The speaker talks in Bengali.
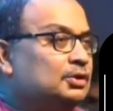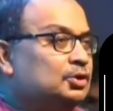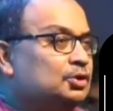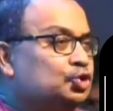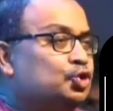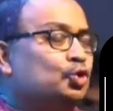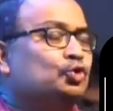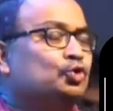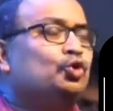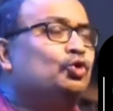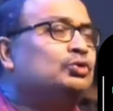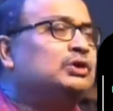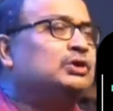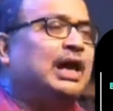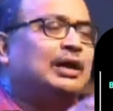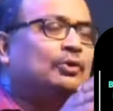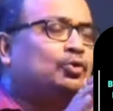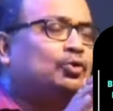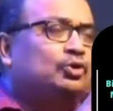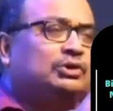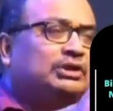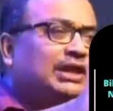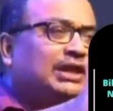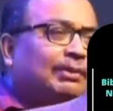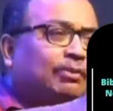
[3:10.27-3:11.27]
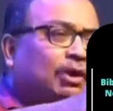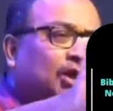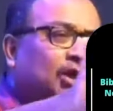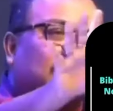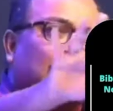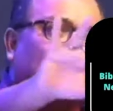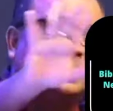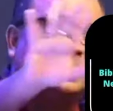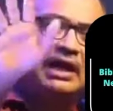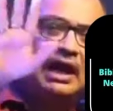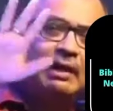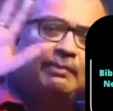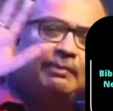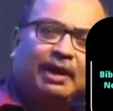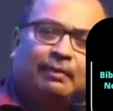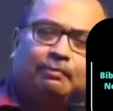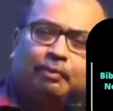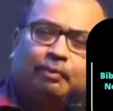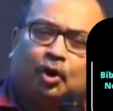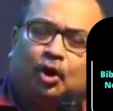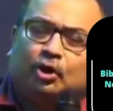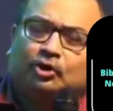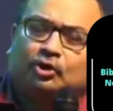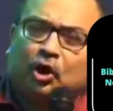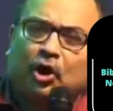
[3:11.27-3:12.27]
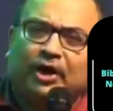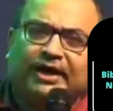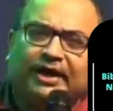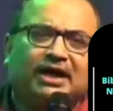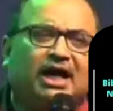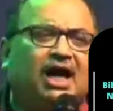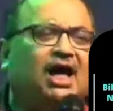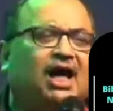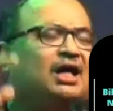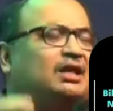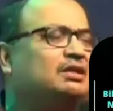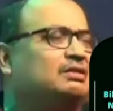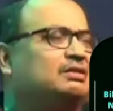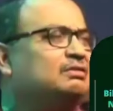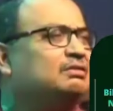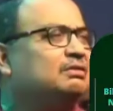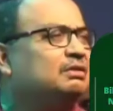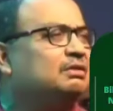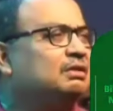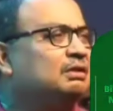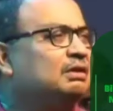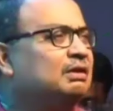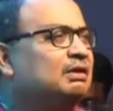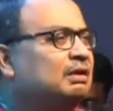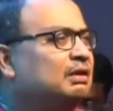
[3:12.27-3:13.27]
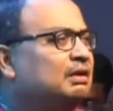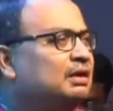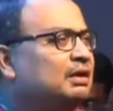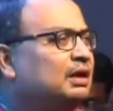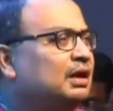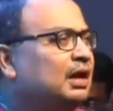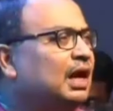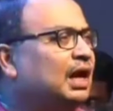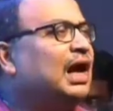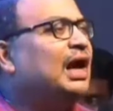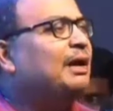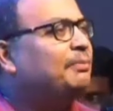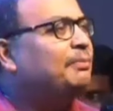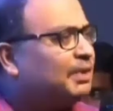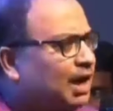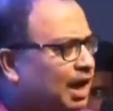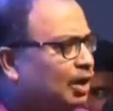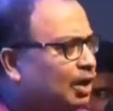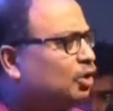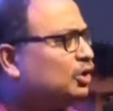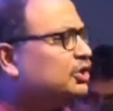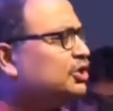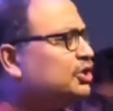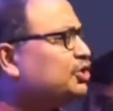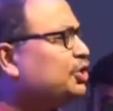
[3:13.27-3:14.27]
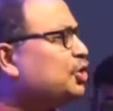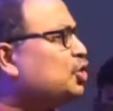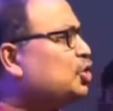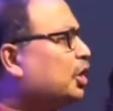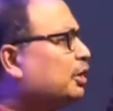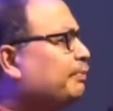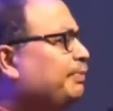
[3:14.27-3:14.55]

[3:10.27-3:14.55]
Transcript: শুধু ঠাকুর দেবতার নামে ভোট হয় না আমরাও ঈশ্বর